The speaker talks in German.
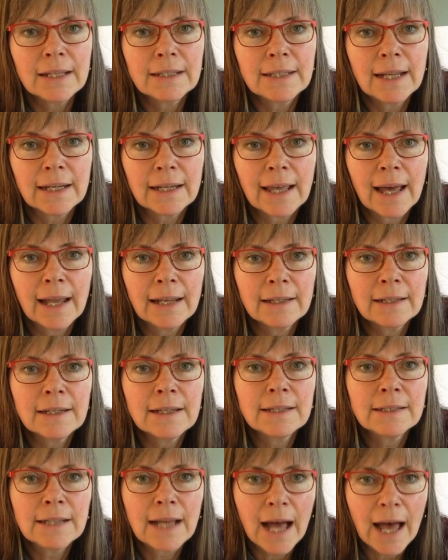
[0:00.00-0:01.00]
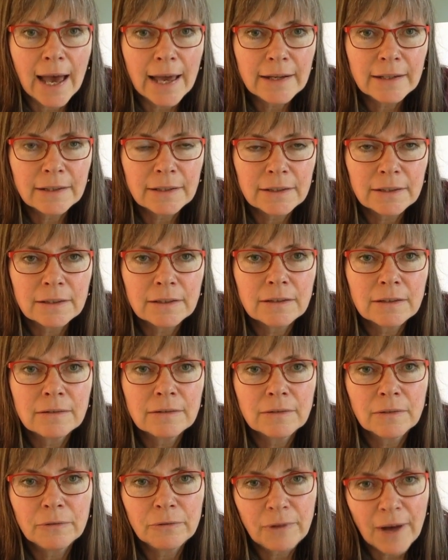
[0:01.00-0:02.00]
dann kann der eine
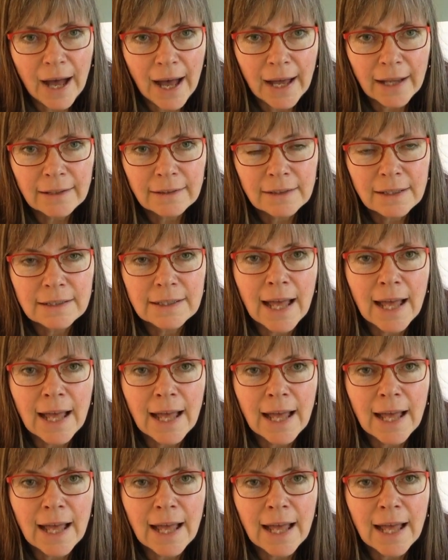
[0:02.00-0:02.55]
fahren.